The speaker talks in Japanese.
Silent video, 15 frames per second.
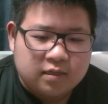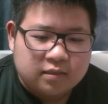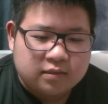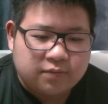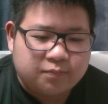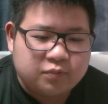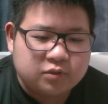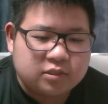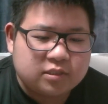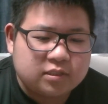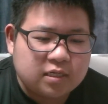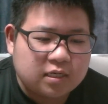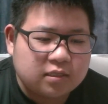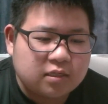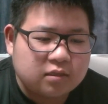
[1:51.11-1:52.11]
じゃ、ぶっ
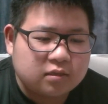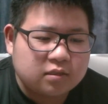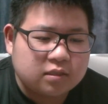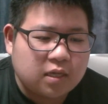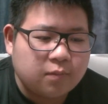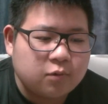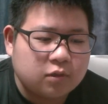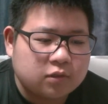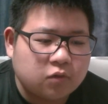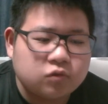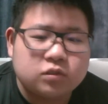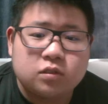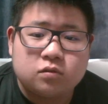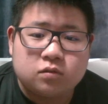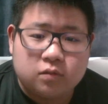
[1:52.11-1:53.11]
ちゃけだってサボが倒し
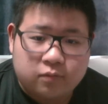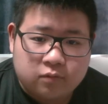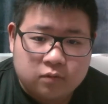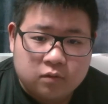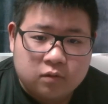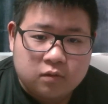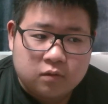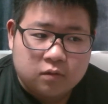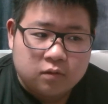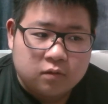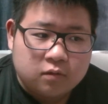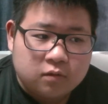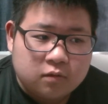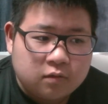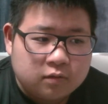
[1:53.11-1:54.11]
てるんだもん。っ
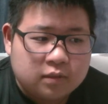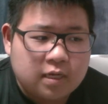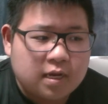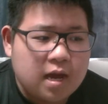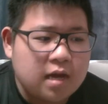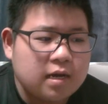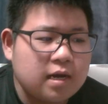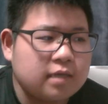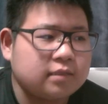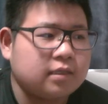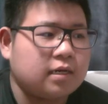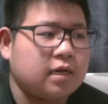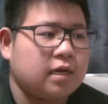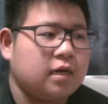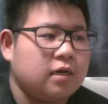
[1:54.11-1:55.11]
て考えた
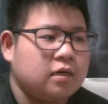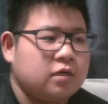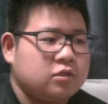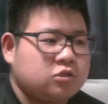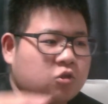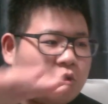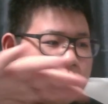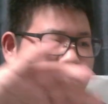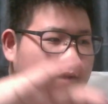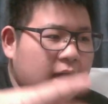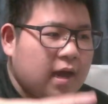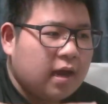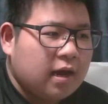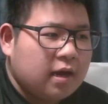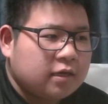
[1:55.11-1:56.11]
ら、それ
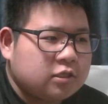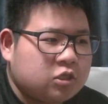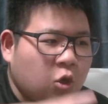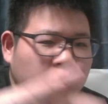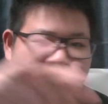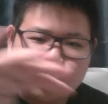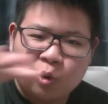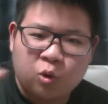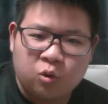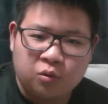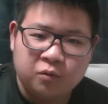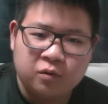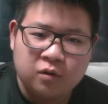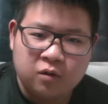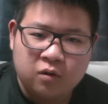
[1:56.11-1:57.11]
は虚像
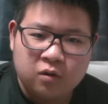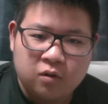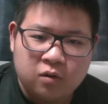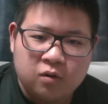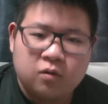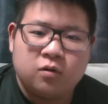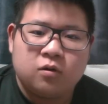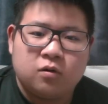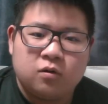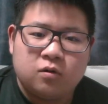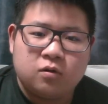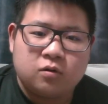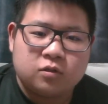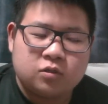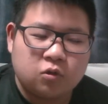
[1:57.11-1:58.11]

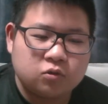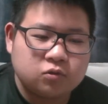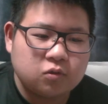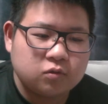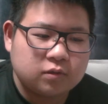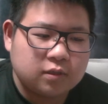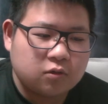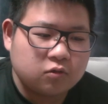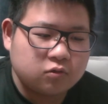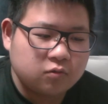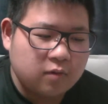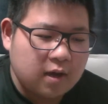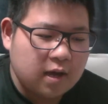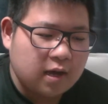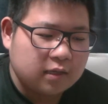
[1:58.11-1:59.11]
虚像ってこと
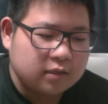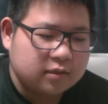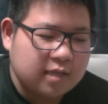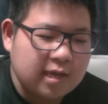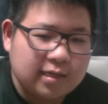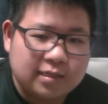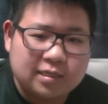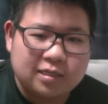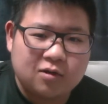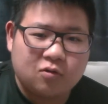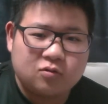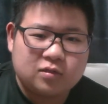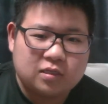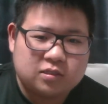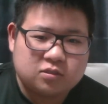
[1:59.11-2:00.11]
は天気
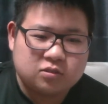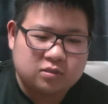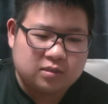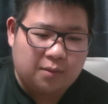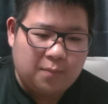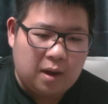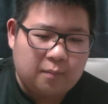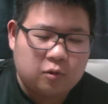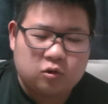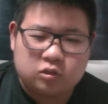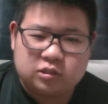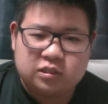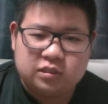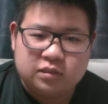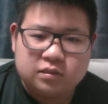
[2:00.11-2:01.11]
楼で作った
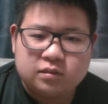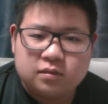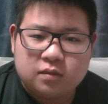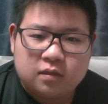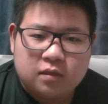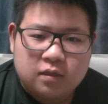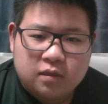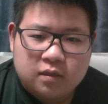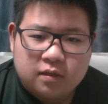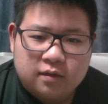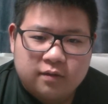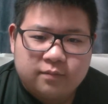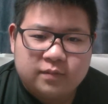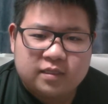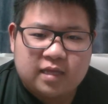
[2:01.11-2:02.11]
幻
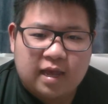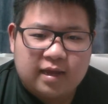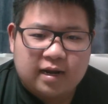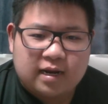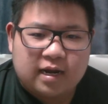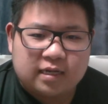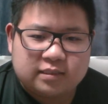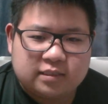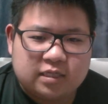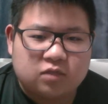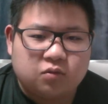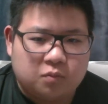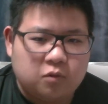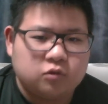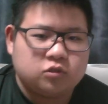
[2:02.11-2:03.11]
みたいな感じだ
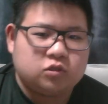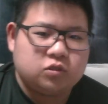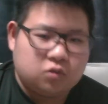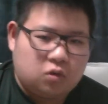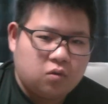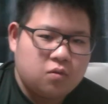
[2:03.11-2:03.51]
と思うんですよ。